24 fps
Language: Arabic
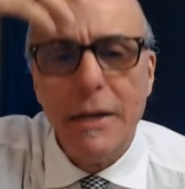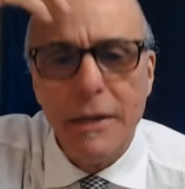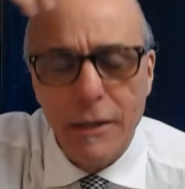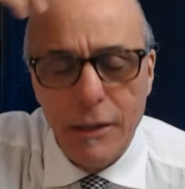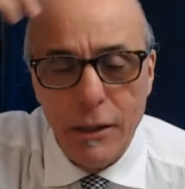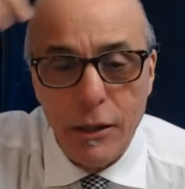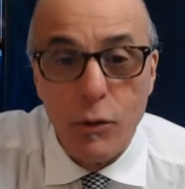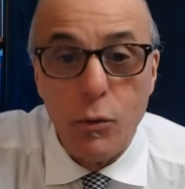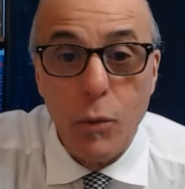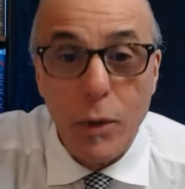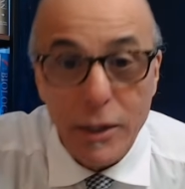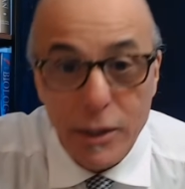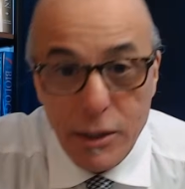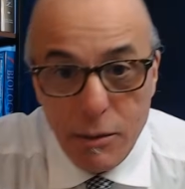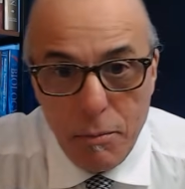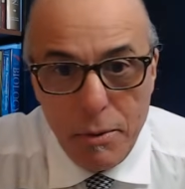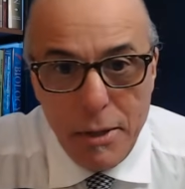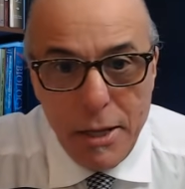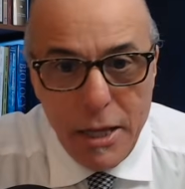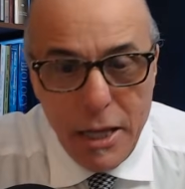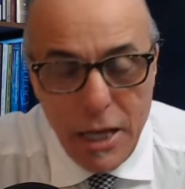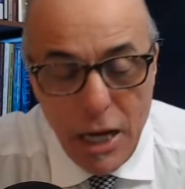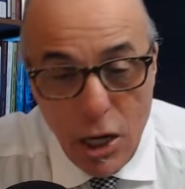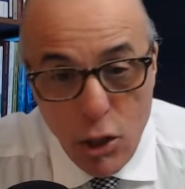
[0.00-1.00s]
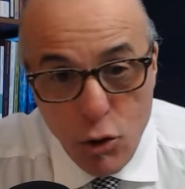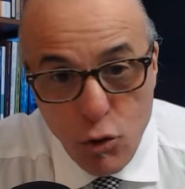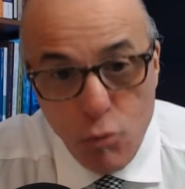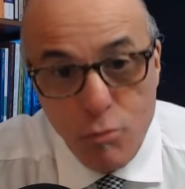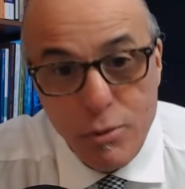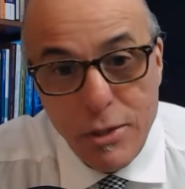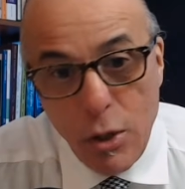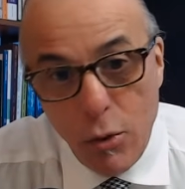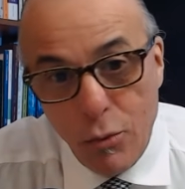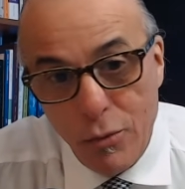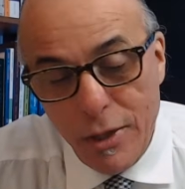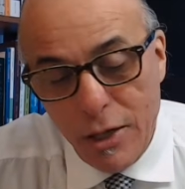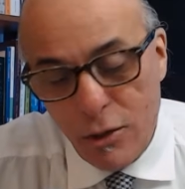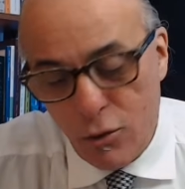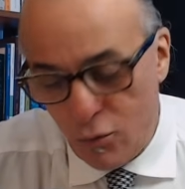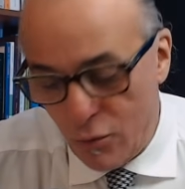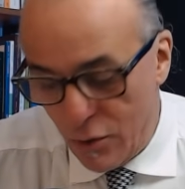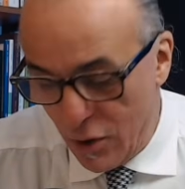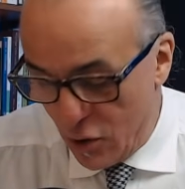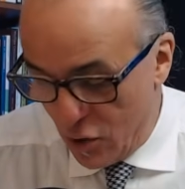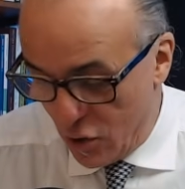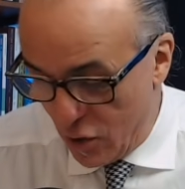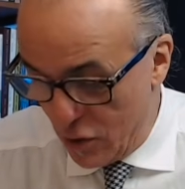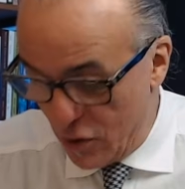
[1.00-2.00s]
الوقت تبدلات ومشاو الناس
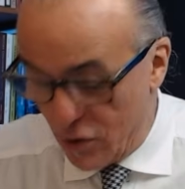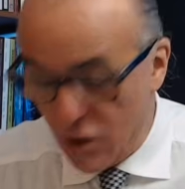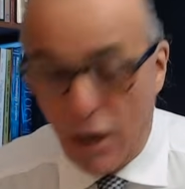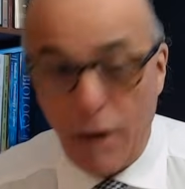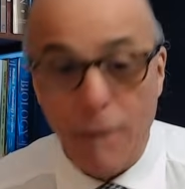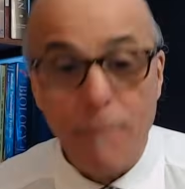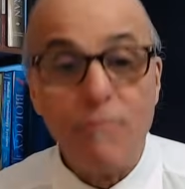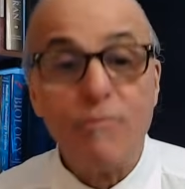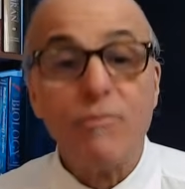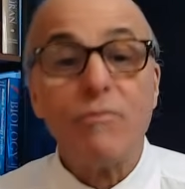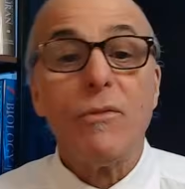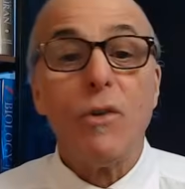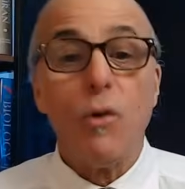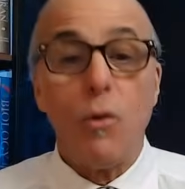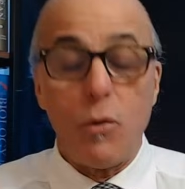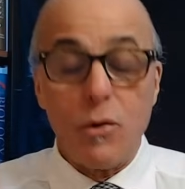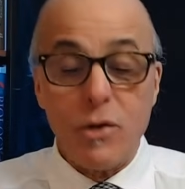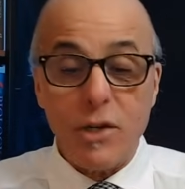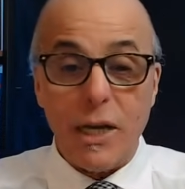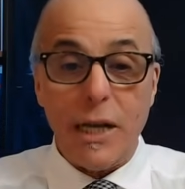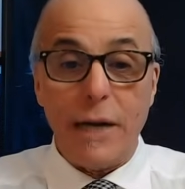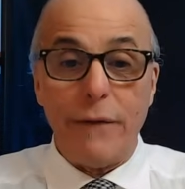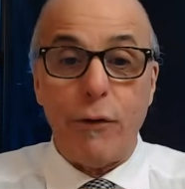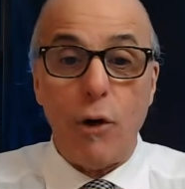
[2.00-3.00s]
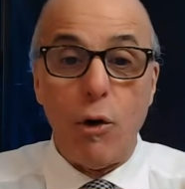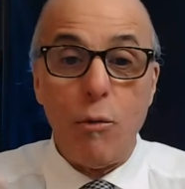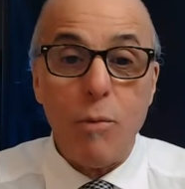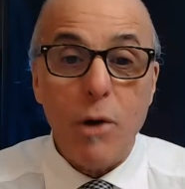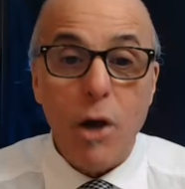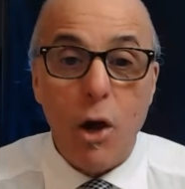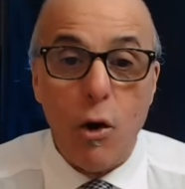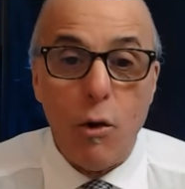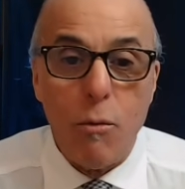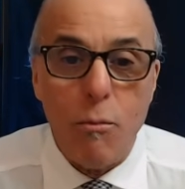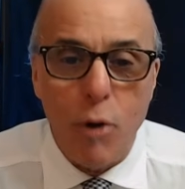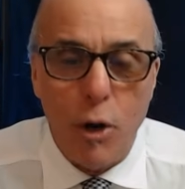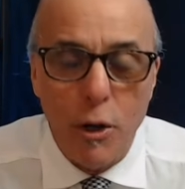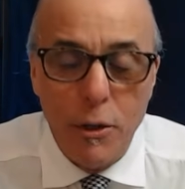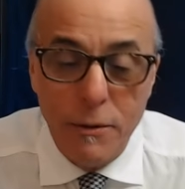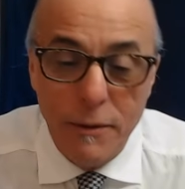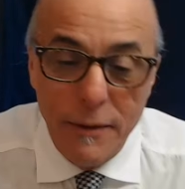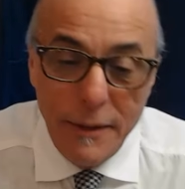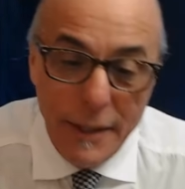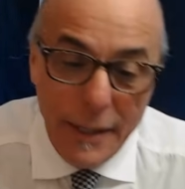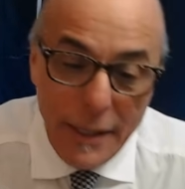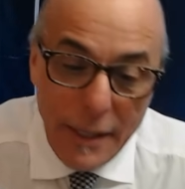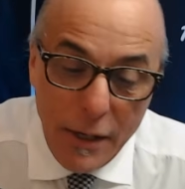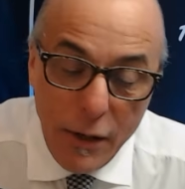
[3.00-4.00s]
وداك الشيء جا واستخلفهم قوم
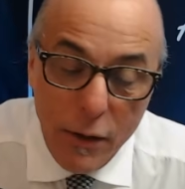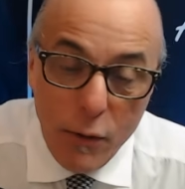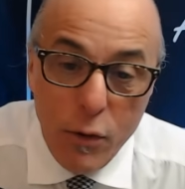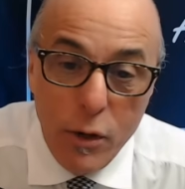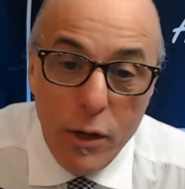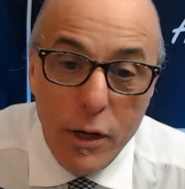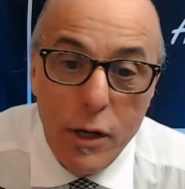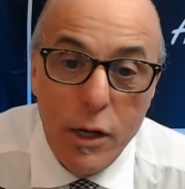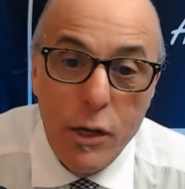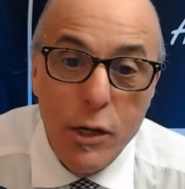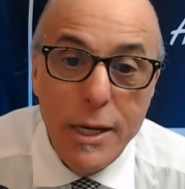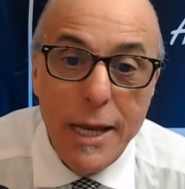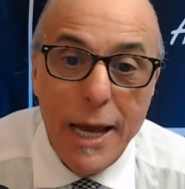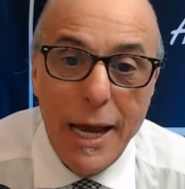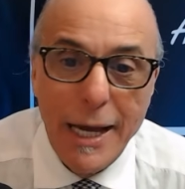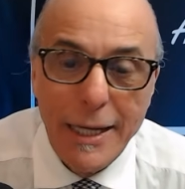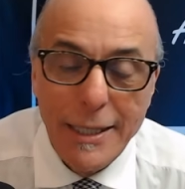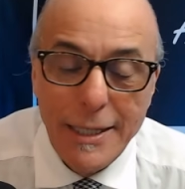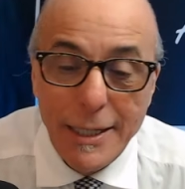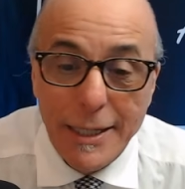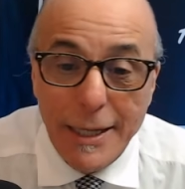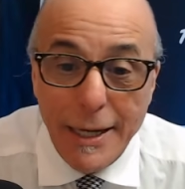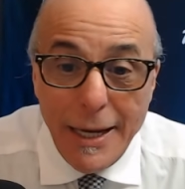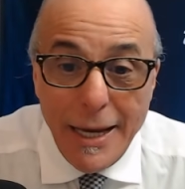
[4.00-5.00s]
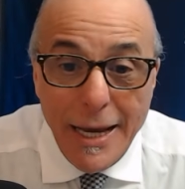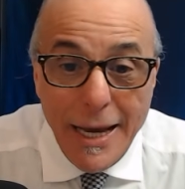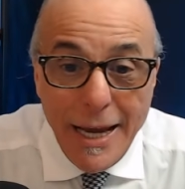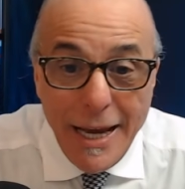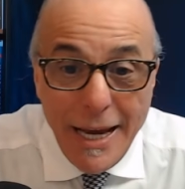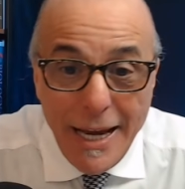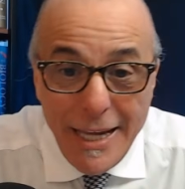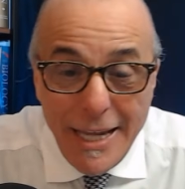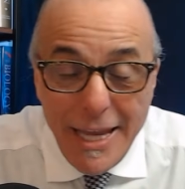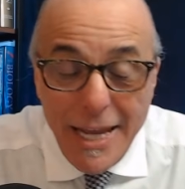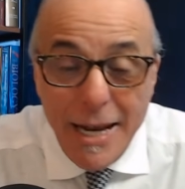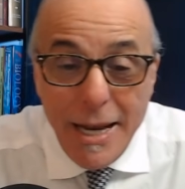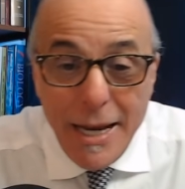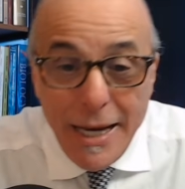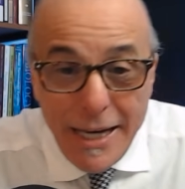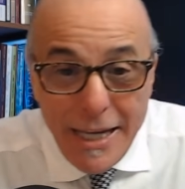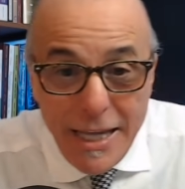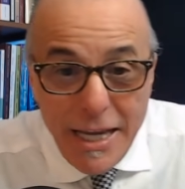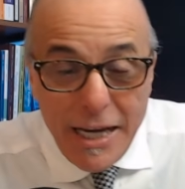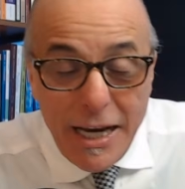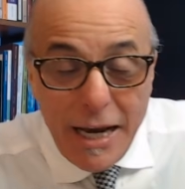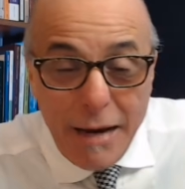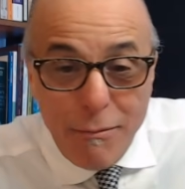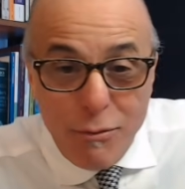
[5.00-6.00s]
هي هذيك اذا
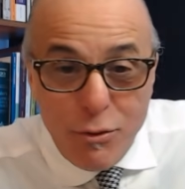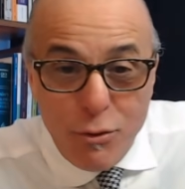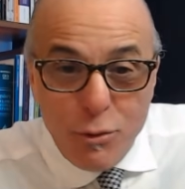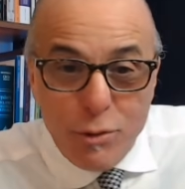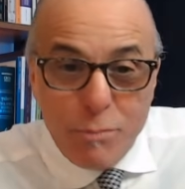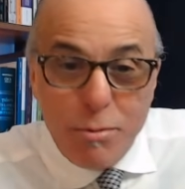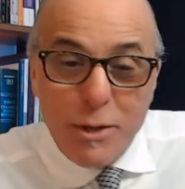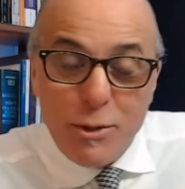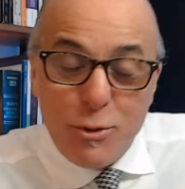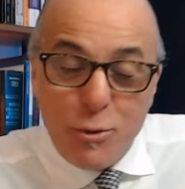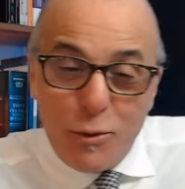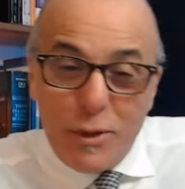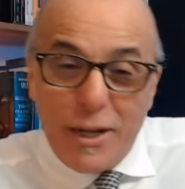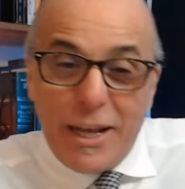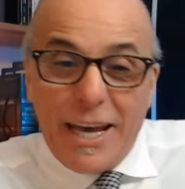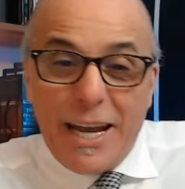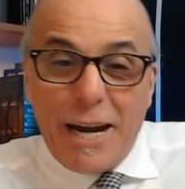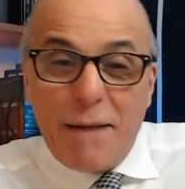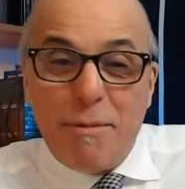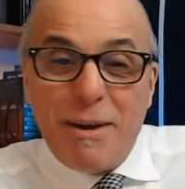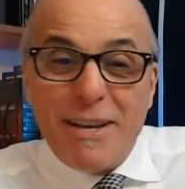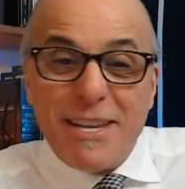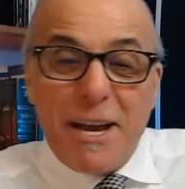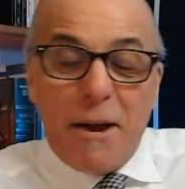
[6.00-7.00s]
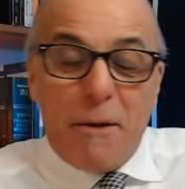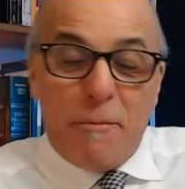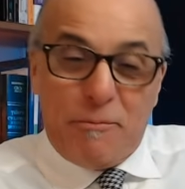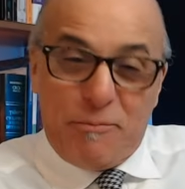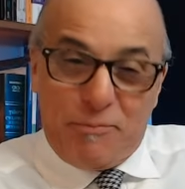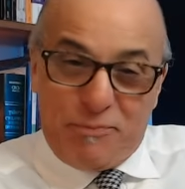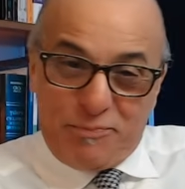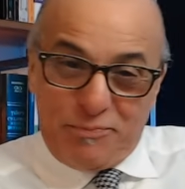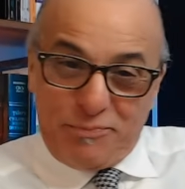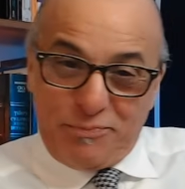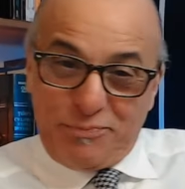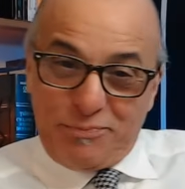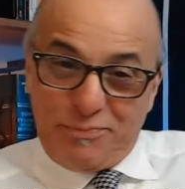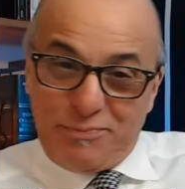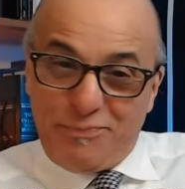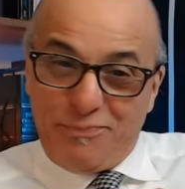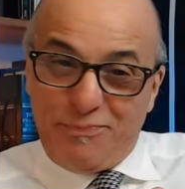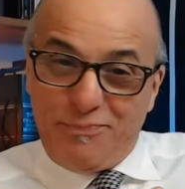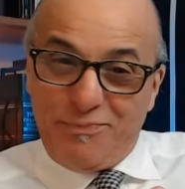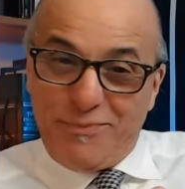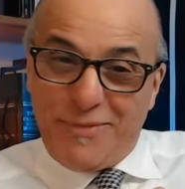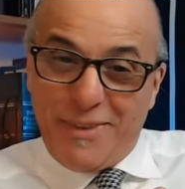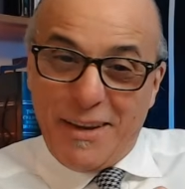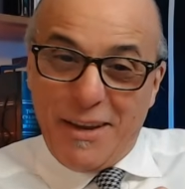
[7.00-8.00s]
كنا كنمشيو سوق العرب هذا
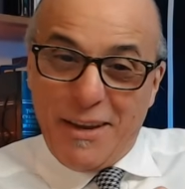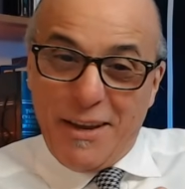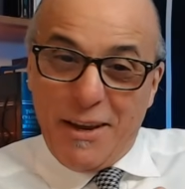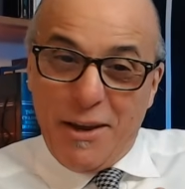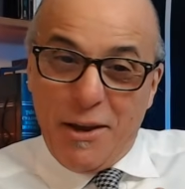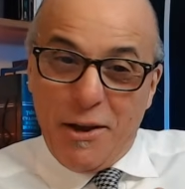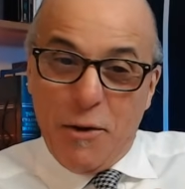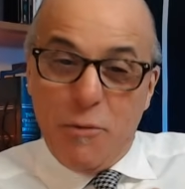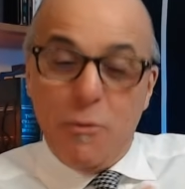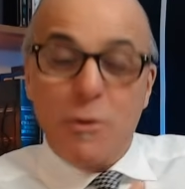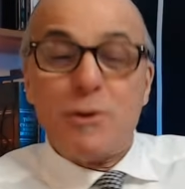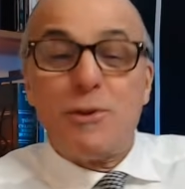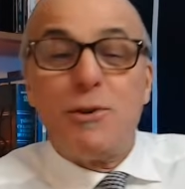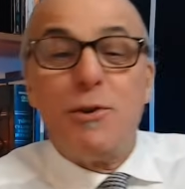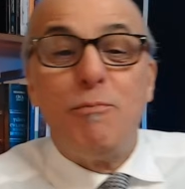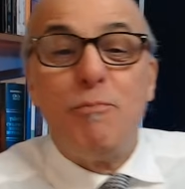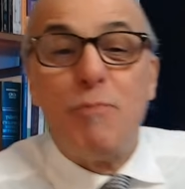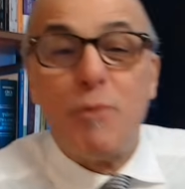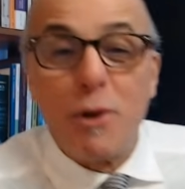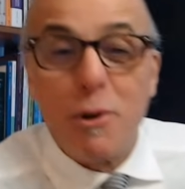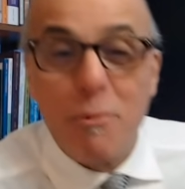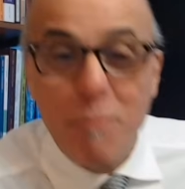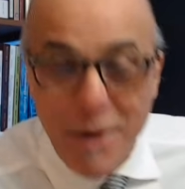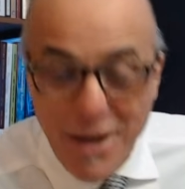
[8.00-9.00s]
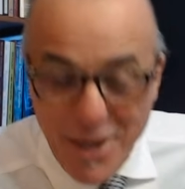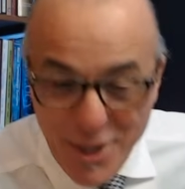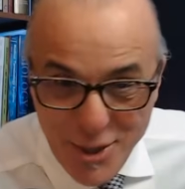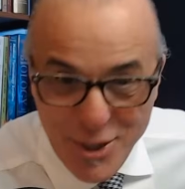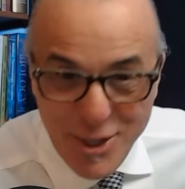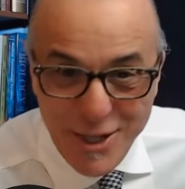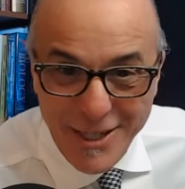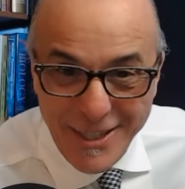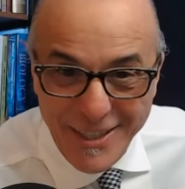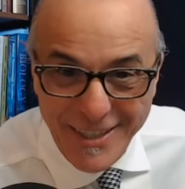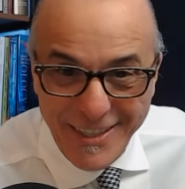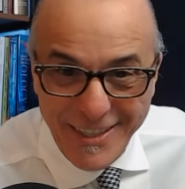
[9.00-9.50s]
هو سوبر مارشي